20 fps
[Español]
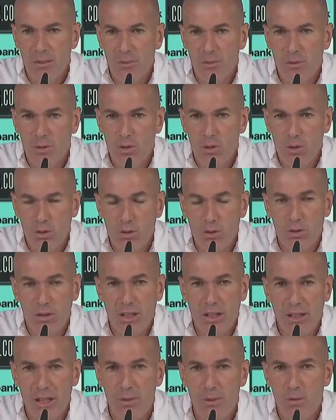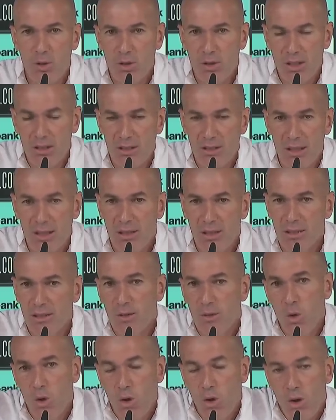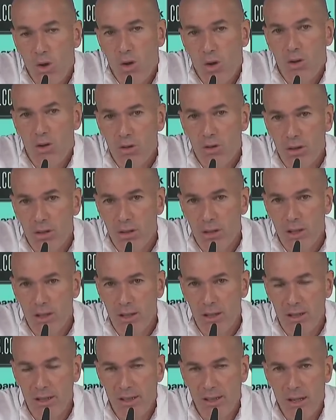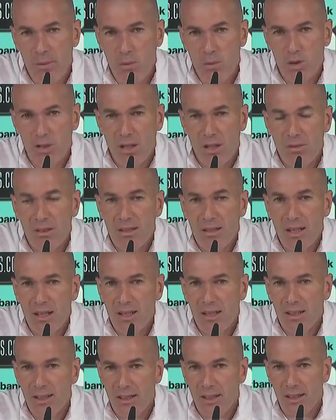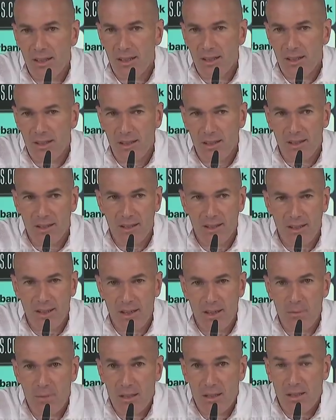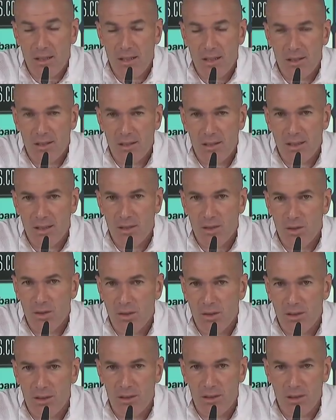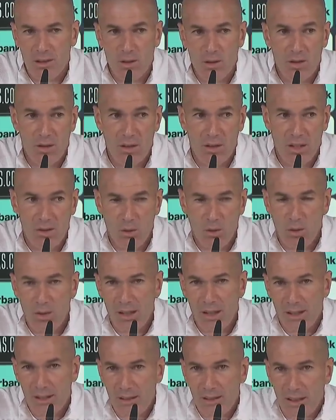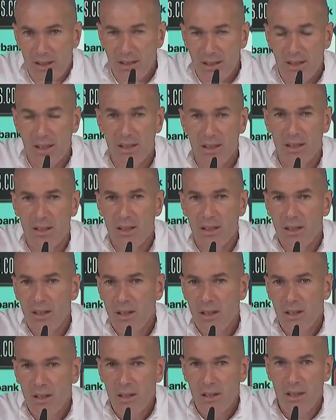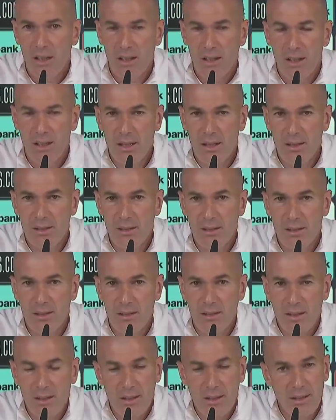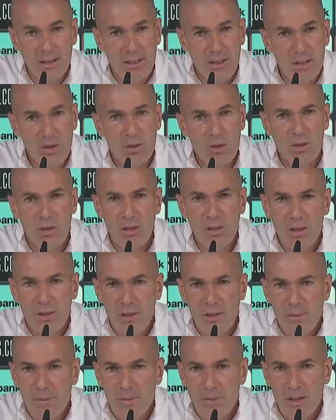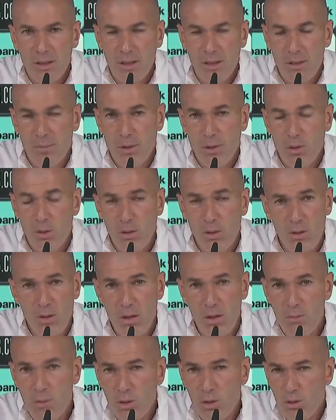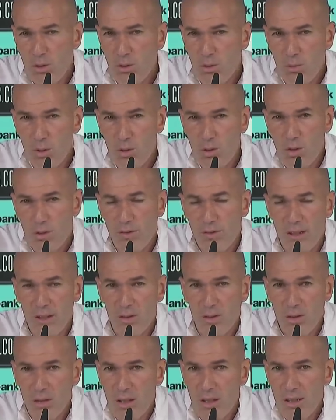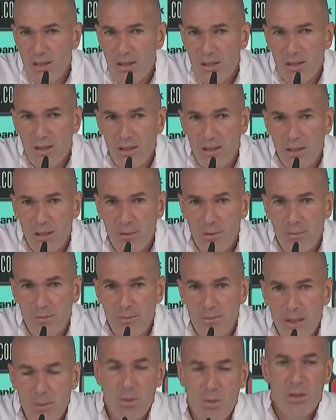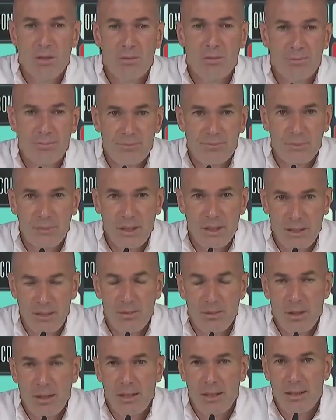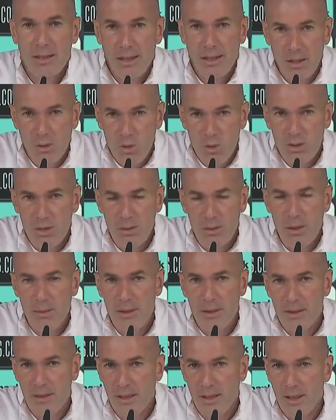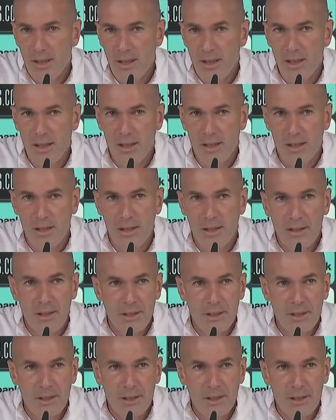nosotros queremos hacer o queremos evitar que, que, hay más lesiones y yo creo que toda la gente aquí intenta eso. pero luego hay muchos factores y, y, bueno, es verdad que últimamente